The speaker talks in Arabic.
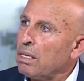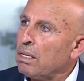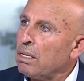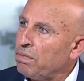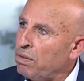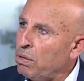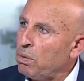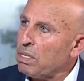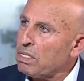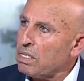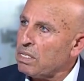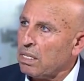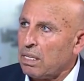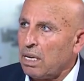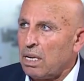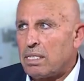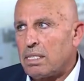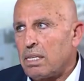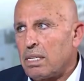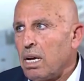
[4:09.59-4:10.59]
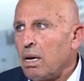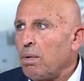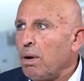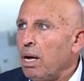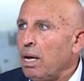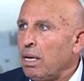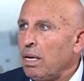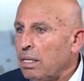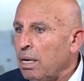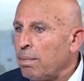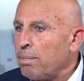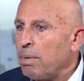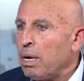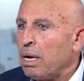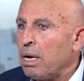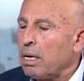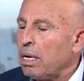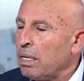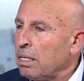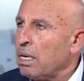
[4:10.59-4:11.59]
في وسط غزة
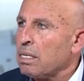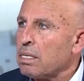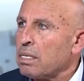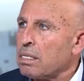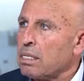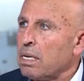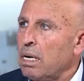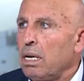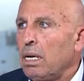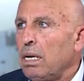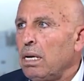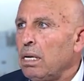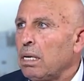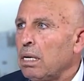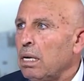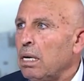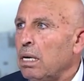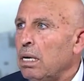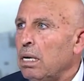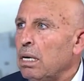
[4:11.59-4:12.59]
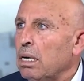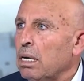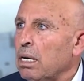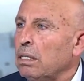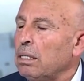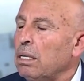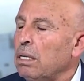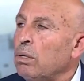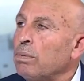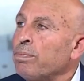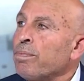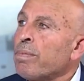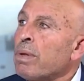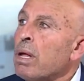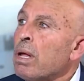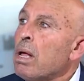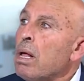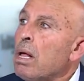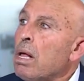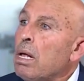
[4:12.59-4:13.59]
وتم قناص إسرائيلي قتله
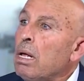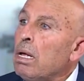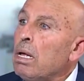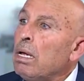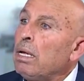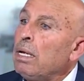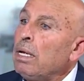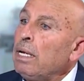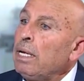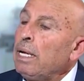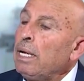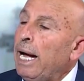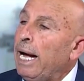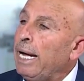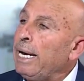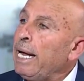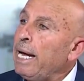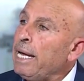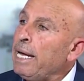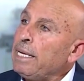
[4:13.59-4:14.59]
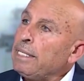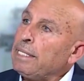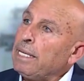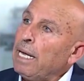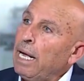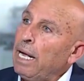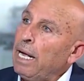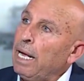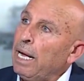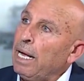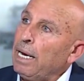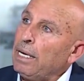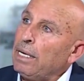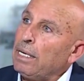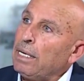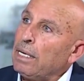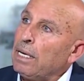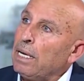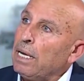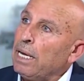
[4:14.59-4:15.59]
على أي حال
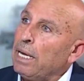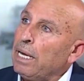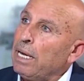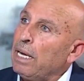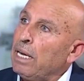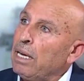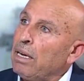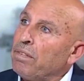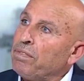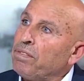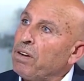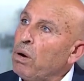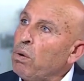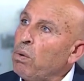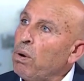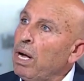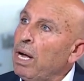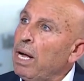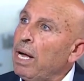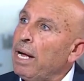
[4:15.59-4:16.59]
فهو